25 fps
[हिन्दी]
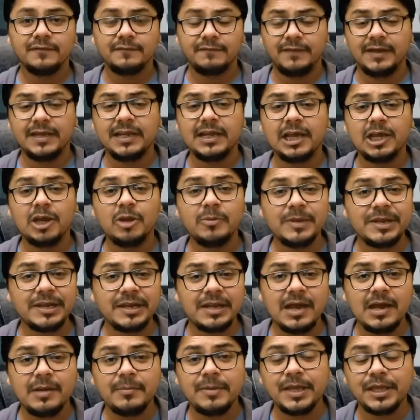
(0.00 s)
वेल well, हेलो मेरा
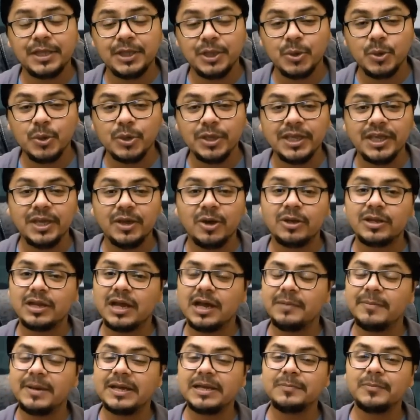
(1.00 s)
नाम है योगी और
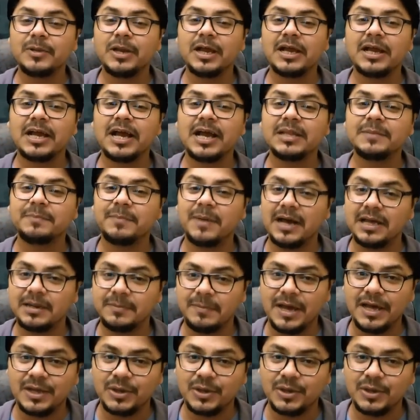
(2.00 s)
हमारी मुलाकात बार बार